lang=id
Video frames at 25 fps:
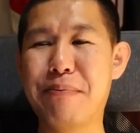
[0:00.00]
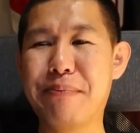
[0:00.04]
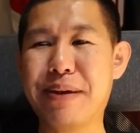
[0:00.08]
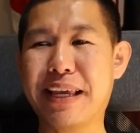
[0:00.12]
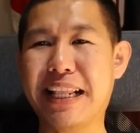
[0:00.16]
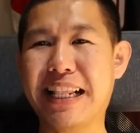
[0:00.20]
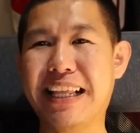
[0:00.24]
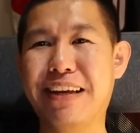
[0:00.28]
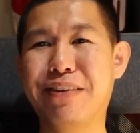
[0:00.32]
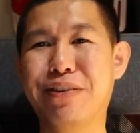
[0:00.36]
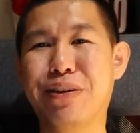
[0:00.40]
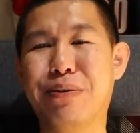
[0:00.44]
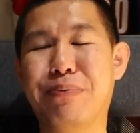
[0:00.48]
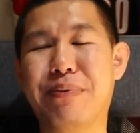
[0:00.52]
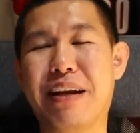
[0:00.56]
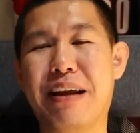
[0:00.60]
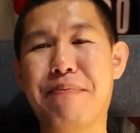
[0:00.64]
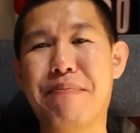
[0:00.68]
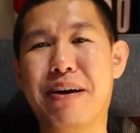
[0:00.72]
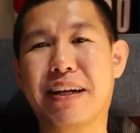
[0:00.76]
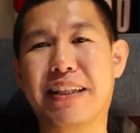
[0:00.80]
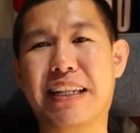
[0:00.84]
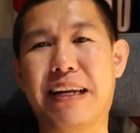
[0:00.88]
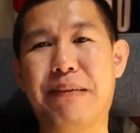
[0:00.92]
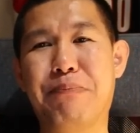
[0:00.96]
memilih untuk
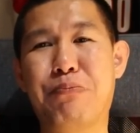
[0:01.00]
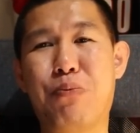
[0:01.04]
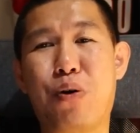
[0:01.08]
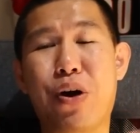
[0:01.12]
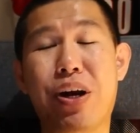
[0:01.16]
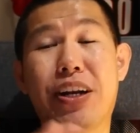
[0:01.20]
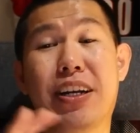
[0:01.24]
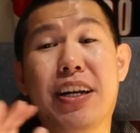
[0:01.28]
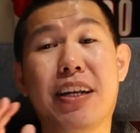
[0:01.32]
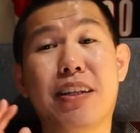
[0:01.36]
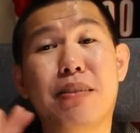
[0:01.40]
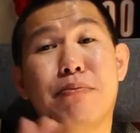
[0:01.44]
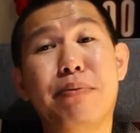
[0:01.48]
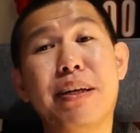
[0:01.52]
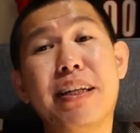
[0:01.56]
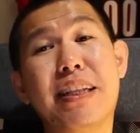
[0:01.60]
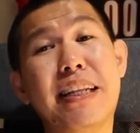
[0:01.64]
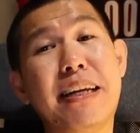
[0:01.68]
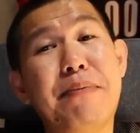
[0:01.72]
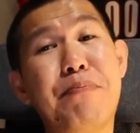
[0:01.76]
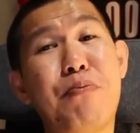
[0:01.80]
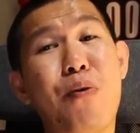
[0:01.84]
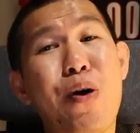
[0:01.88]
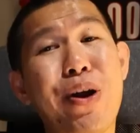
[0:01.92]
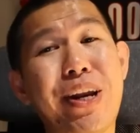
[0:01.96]
menembak three point dan sebenarnya
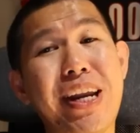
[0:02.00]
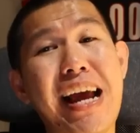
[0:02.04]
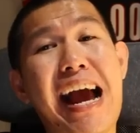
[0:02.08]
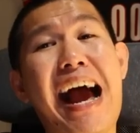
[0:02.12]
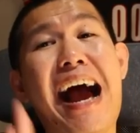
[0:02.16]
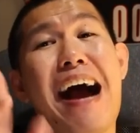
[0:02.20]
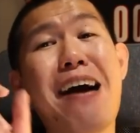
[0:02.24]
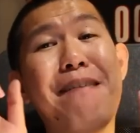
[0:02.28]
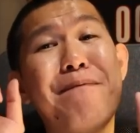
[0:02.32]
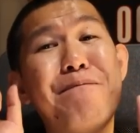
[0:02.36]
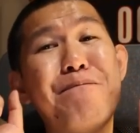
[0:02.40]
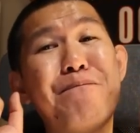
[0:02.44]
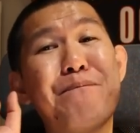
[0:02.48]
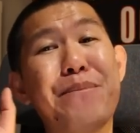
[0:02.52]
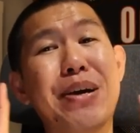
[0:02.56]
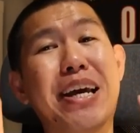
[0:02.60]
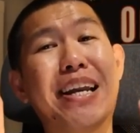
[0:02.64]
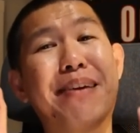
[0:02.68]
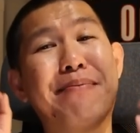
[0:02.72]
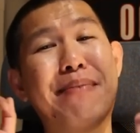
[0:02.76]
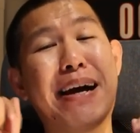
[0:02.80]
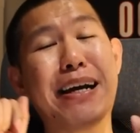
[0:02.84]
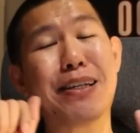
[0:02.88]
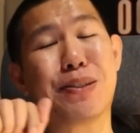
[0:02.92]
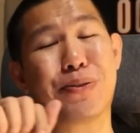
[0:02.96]
three pointnya
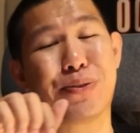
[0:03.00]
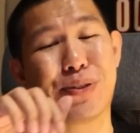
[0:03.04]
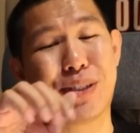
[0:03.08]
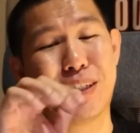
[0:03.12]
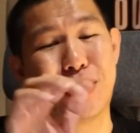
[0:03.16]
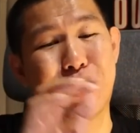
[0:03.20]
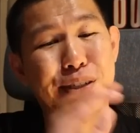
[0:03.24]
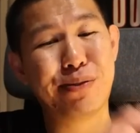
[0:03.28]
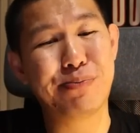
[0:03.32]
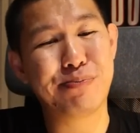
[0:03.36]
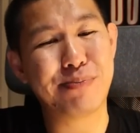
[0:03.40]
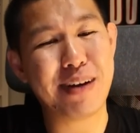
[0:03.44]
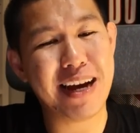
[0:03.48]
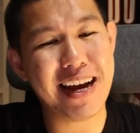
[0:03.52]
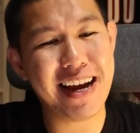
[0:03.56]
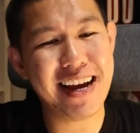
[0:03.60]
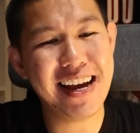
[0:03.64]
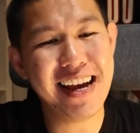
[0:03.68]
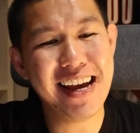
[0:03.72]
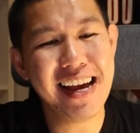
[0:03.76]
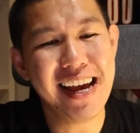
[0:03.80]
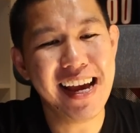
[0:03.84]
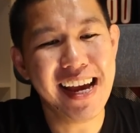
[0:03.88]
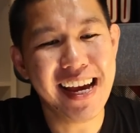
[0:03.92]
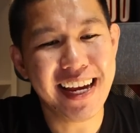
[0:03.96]
hampir masuk sih, cuma
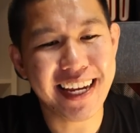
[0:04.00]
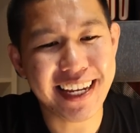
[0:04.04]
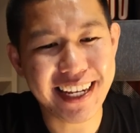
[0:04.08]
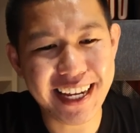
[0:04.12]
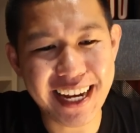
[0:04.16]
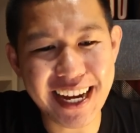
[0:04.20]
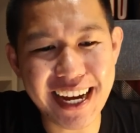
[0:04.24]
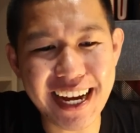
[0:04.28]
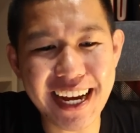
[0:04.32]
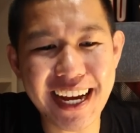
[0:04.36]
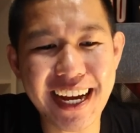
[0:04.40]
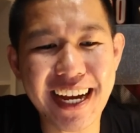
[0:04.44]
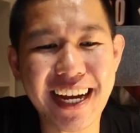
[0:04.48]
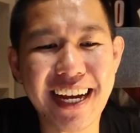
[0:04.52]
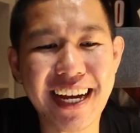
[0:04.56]
ya